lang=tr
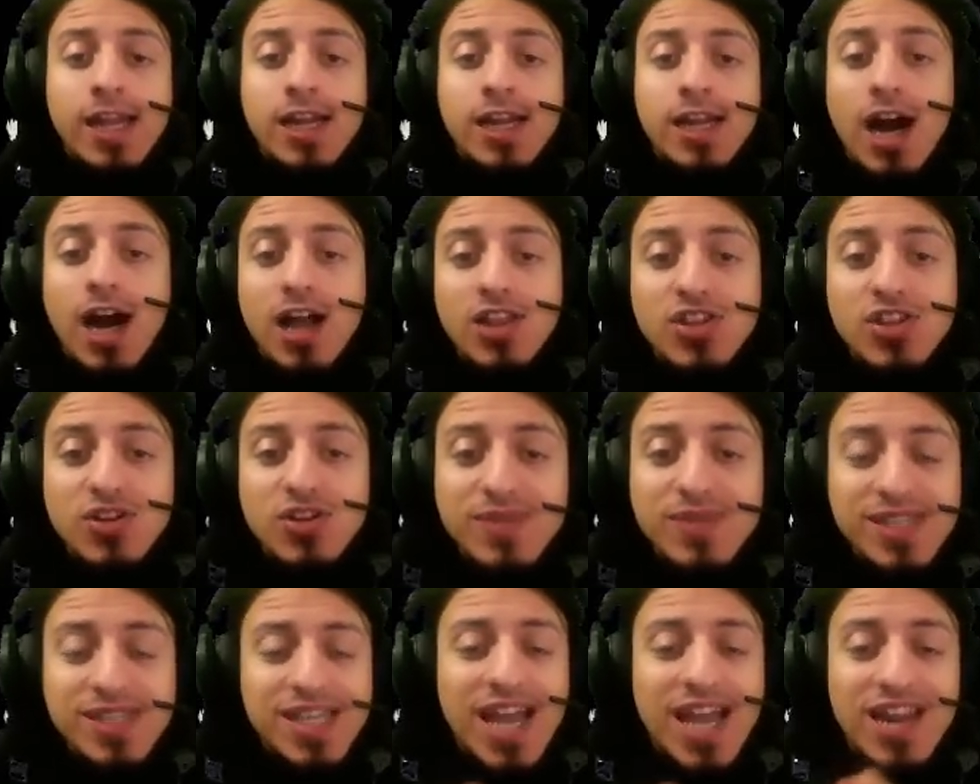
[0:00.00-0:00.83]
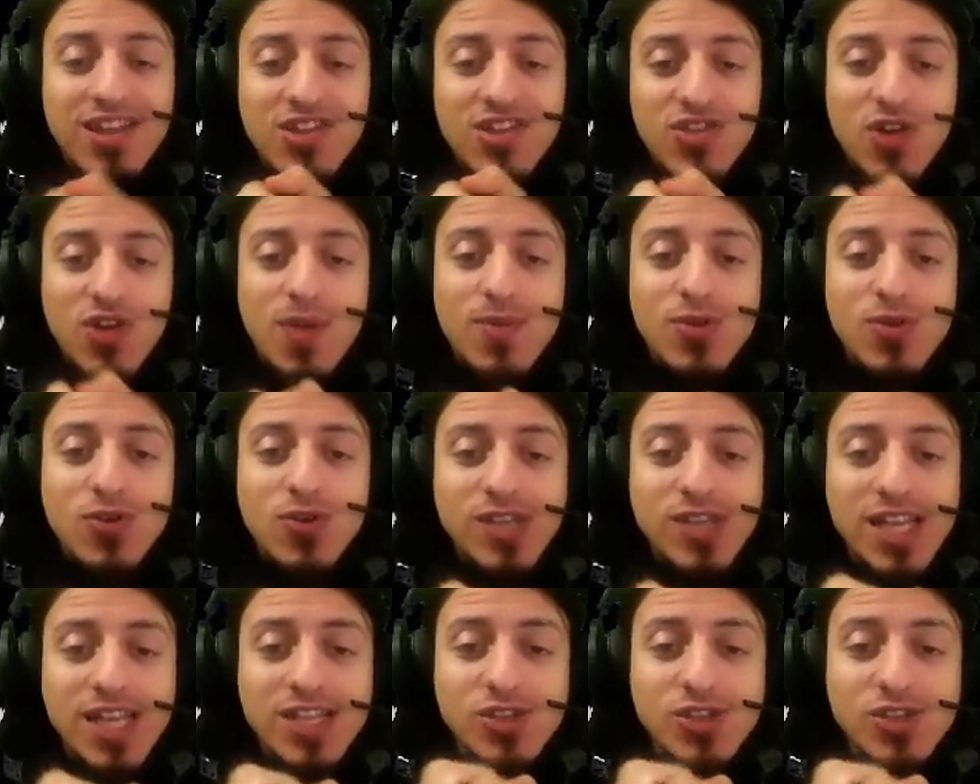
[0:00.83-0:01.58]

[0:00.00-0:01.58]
kaldığımız yerden devam ediyoruz.